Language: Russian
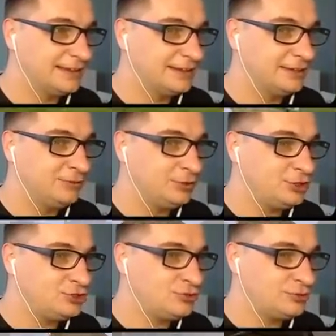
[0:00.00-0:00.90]
Ну
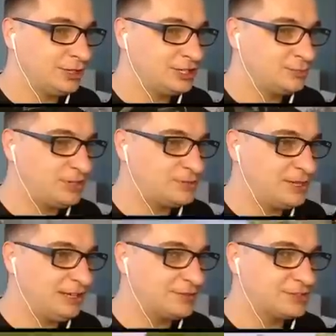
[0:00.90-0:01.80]
ничего, надо же
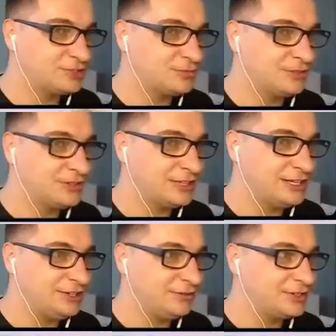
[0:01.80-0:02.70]
присматриваться, чтобы на
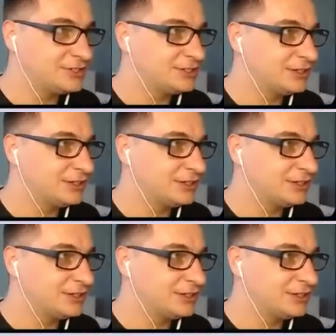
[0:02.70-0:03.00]
найти вас.